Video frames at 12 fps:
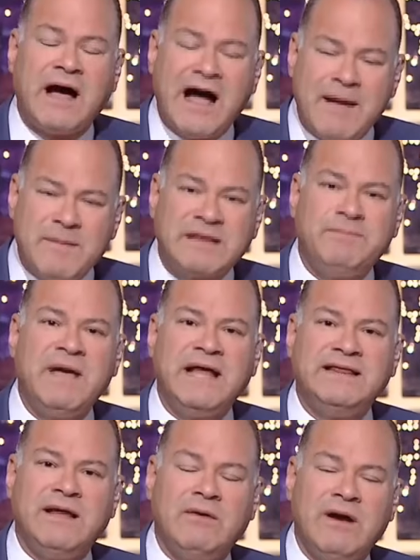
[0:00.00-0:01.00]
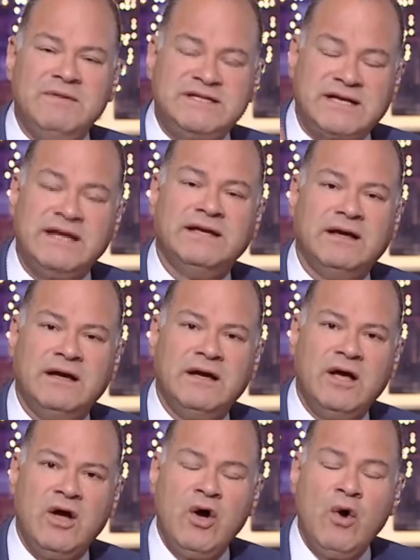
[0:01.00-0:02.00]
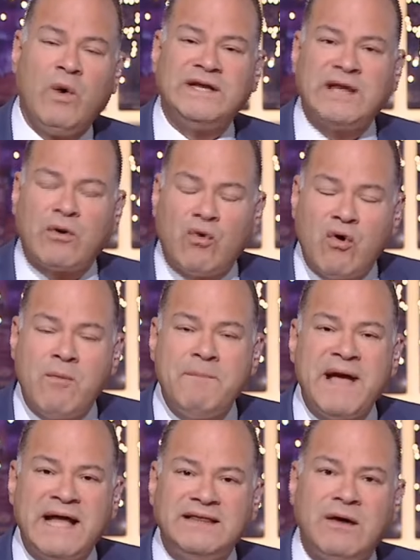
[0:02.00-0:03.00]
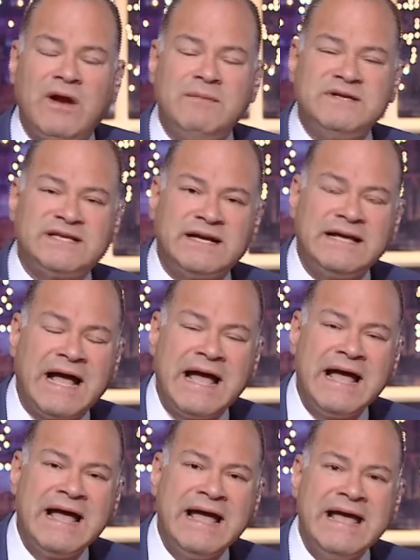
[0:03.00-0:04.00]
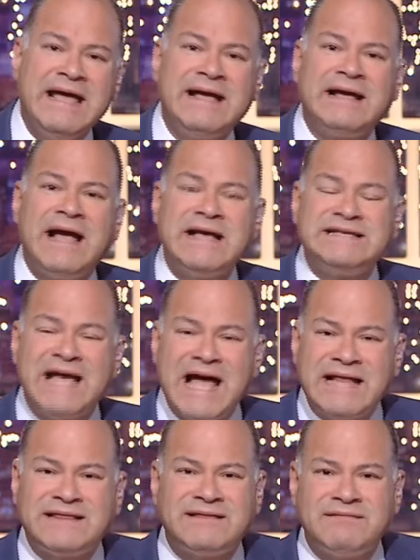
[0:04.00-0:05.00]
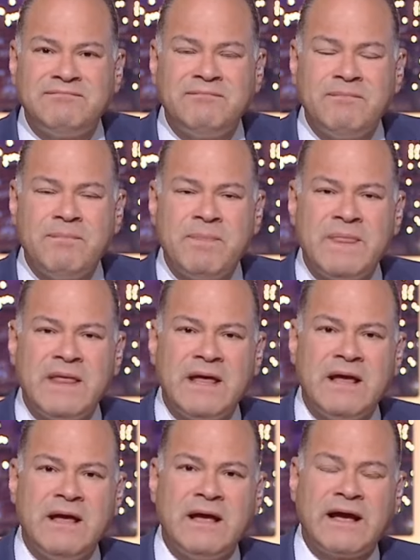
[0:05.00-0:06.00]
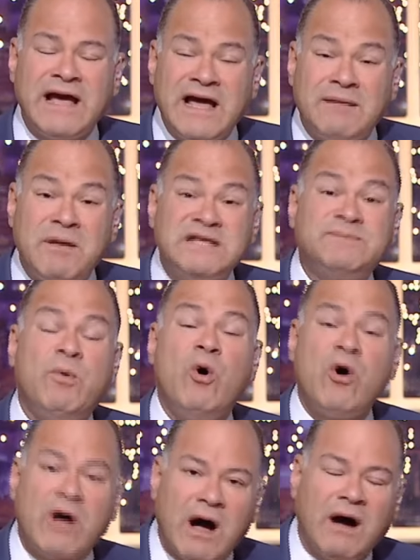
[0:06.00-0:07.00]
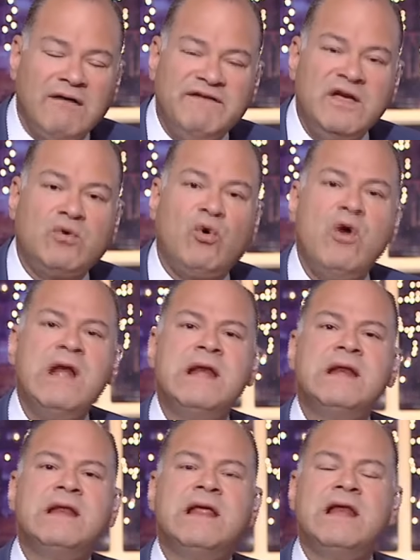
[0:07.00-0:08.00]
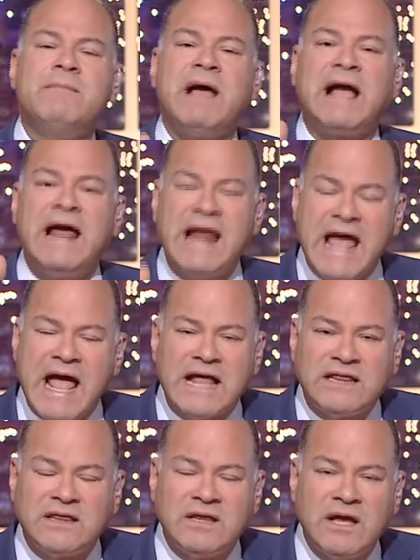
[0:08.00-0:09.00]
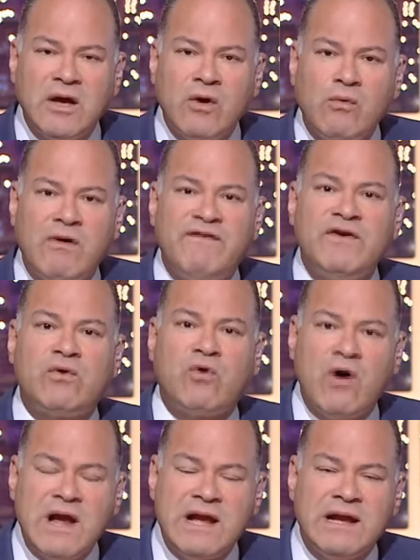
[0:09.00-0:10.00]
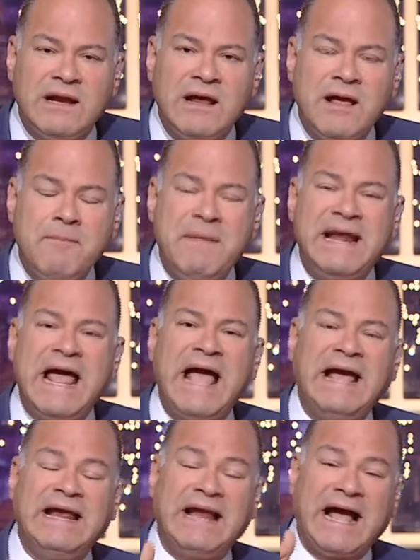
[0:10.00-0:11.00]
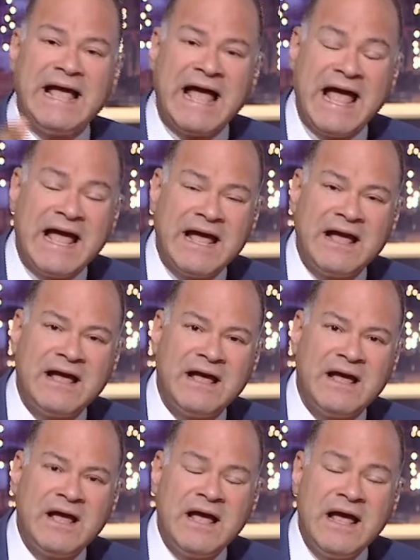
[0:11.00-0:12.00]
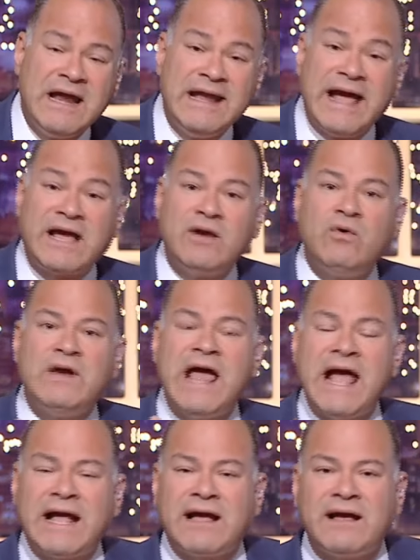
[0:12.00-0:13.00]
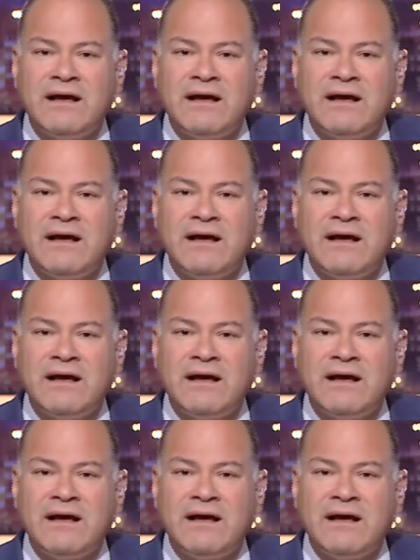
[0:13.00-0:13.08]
قامت بها الدوله المصريه وتقوم بها الدوله المصريه انجازات غير مسبوقه في كل المجالات وفي كل مناحي الحياه لكن هناك